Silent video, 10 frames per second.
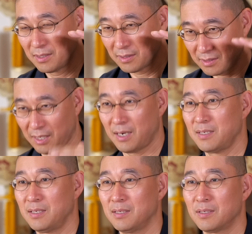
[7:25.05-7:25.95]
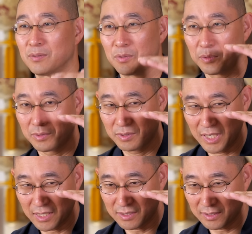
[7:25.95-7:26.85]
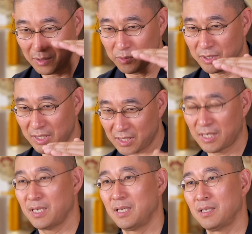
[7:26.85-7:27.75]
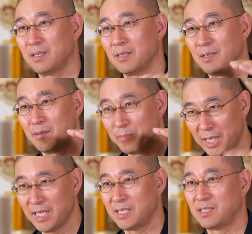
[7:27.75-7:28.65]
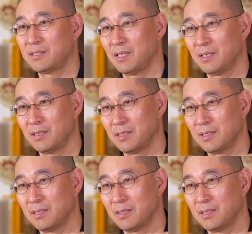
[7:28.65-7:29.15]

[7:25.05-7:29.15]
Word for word: さらにその悔しさをきっかけにバネにして